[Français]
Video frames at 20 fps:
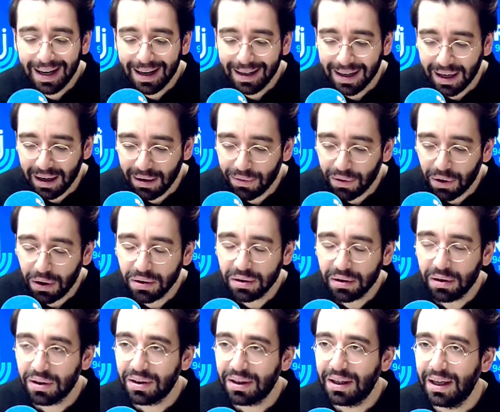
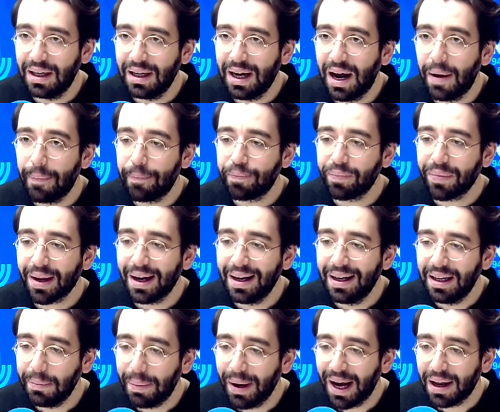délivrance, lorsqu'il y a
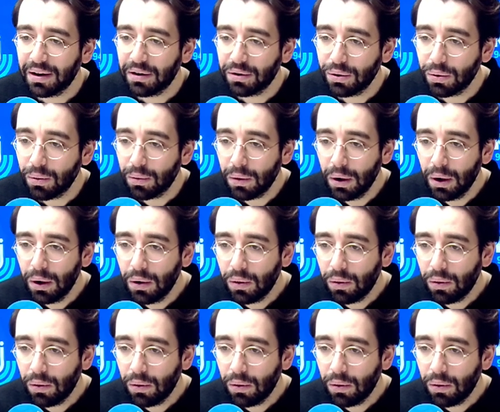libération,